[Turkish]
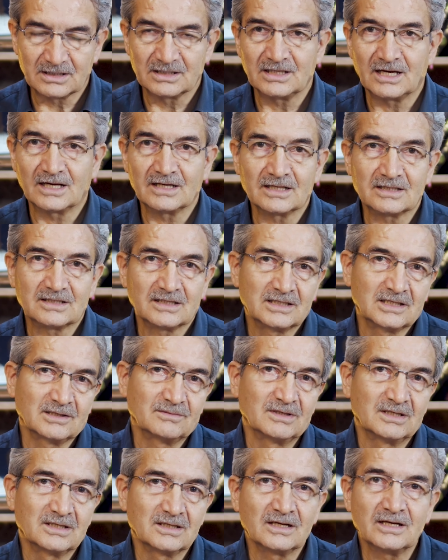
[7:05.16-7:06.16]
hıyanet
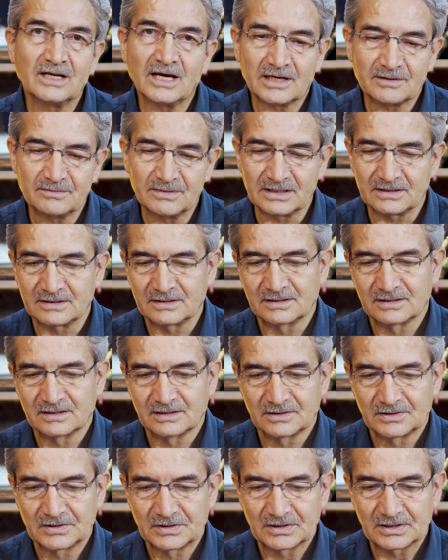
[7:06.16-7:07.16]
edebilirler mi?
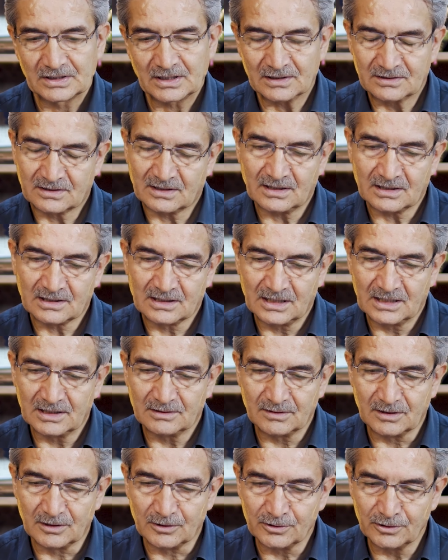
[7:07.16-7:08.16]
Hatıra
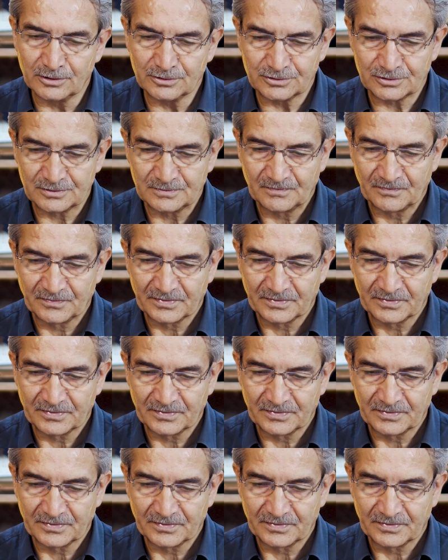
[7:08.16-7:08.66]
gelebiliyor.